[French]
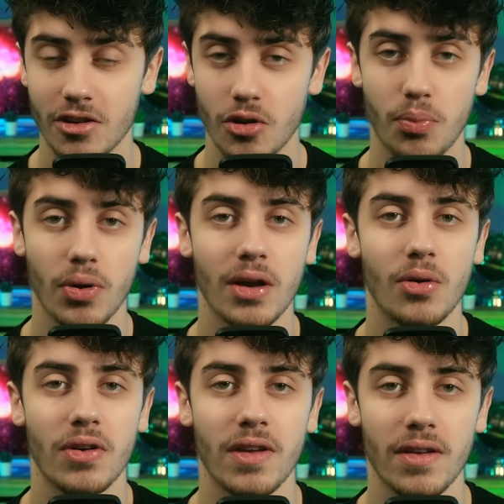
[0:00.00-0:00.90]
que pourrait
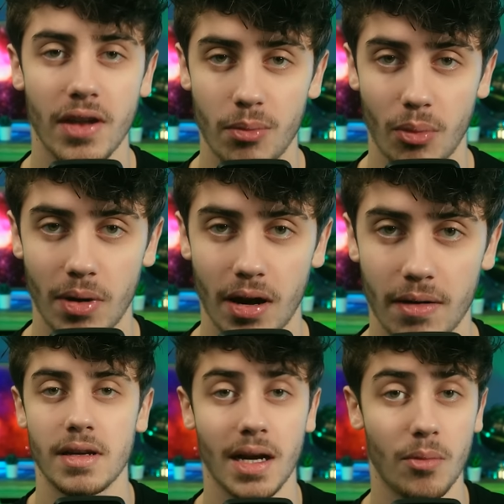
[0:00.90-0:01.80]
causer cette bombe-là.
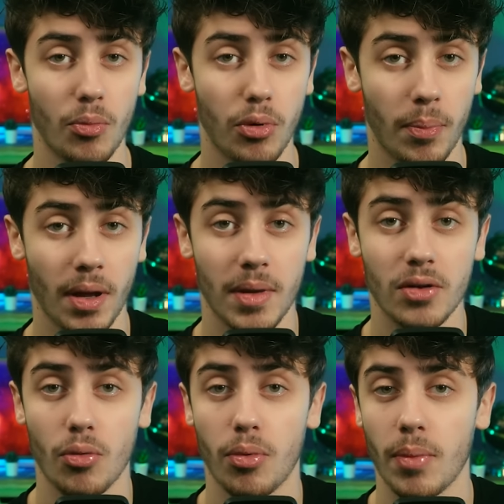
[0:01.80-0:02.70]
Carrément, pour
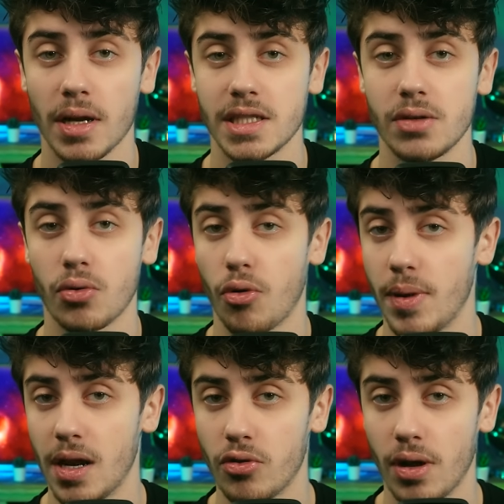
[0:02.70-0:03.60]
permettre aux bombardiers, donc aux
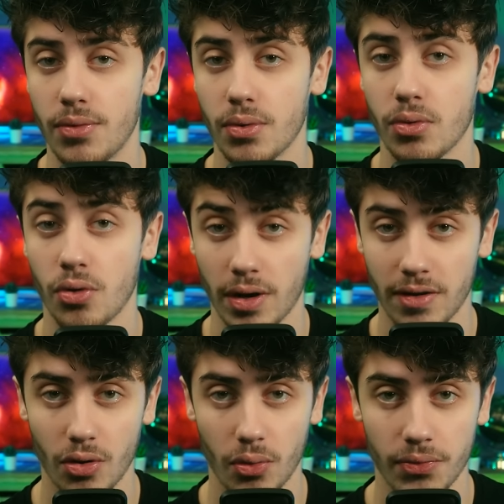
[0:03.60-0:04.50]
pilotes d'avion, de
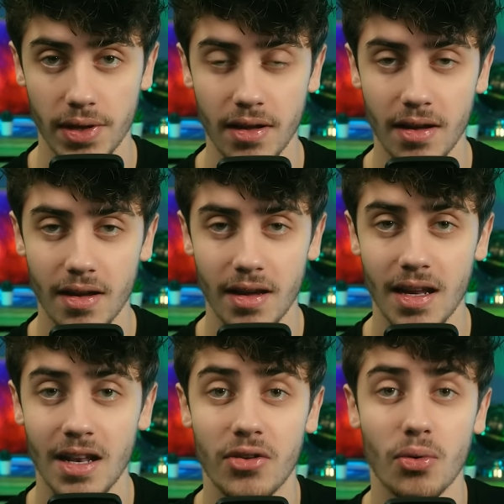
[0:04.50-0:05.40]
rester en vie,
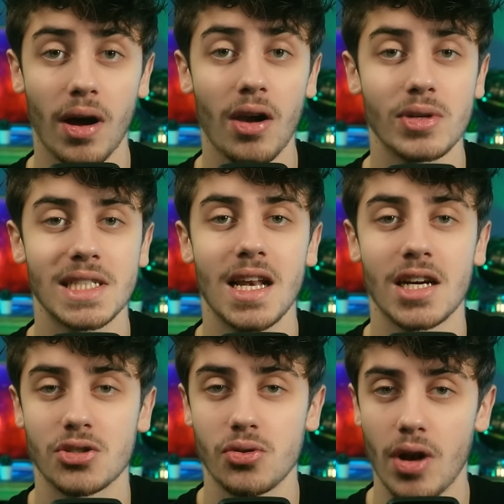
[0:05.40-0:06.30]
ils ont ralenti la
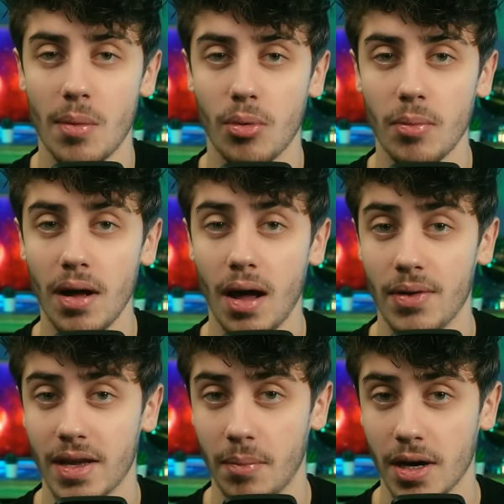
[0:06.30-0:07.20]
chute de la bombe
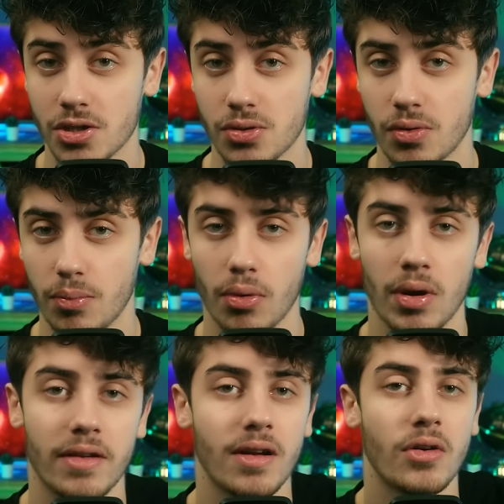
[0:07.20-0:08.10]
avec un parachute pour
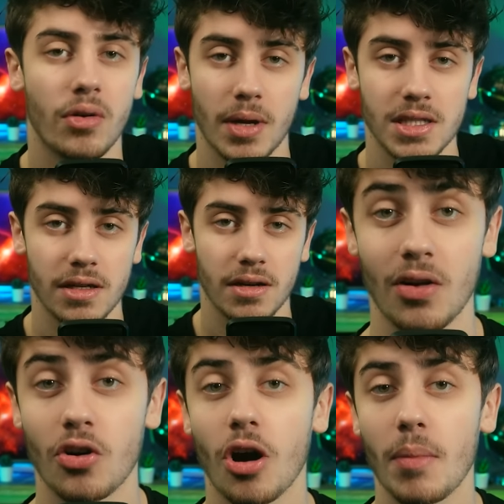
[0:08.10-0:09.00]
laisser le temps de partir. Et
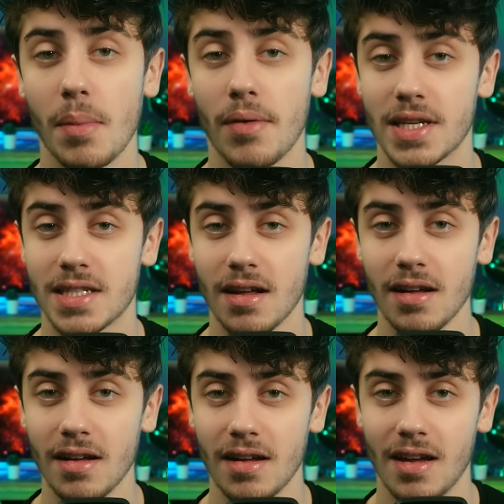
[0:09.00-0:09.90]
encore même avec
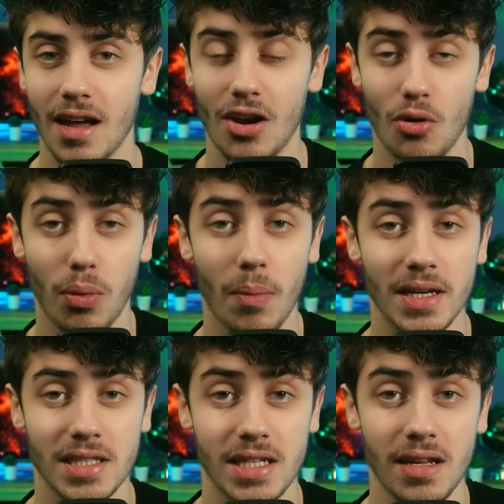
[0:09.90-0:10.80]
ça, le
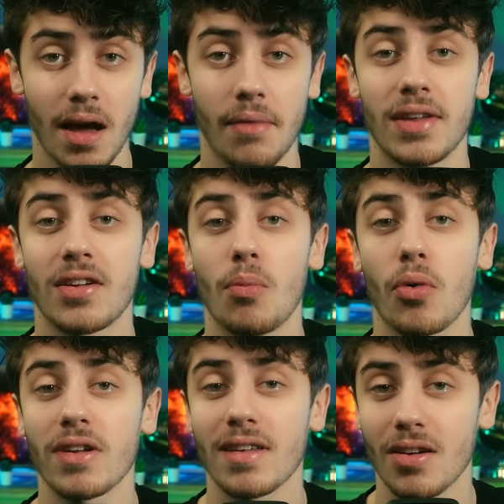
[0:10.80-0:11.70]
bombardier avait
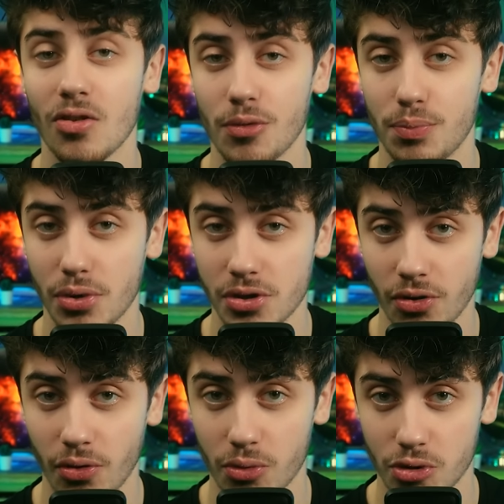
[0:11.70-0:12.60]
seulement
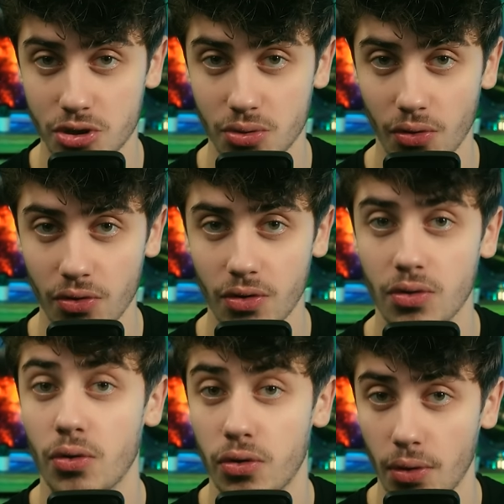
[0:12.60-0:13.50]
50% de chance
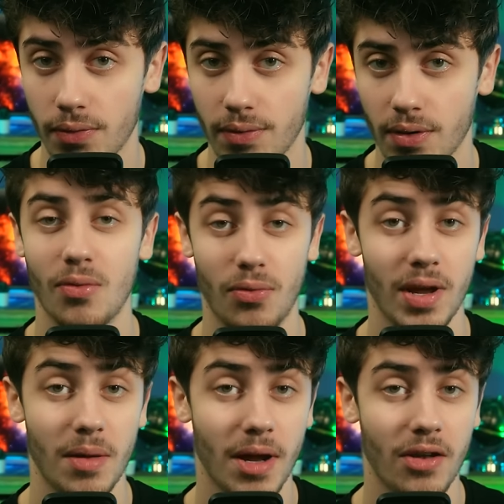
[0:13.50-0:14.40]
de survivre. Vous
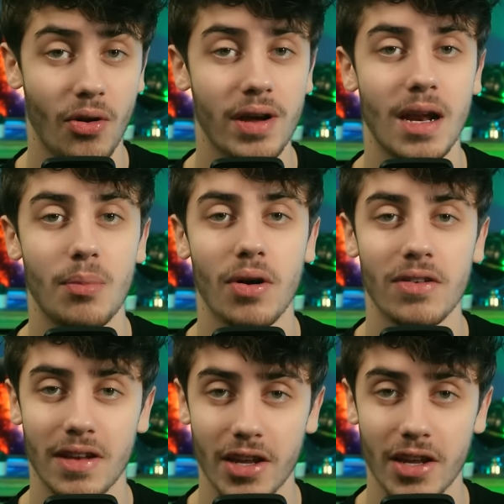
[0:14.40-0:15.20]
voyez maintenant à quel point cette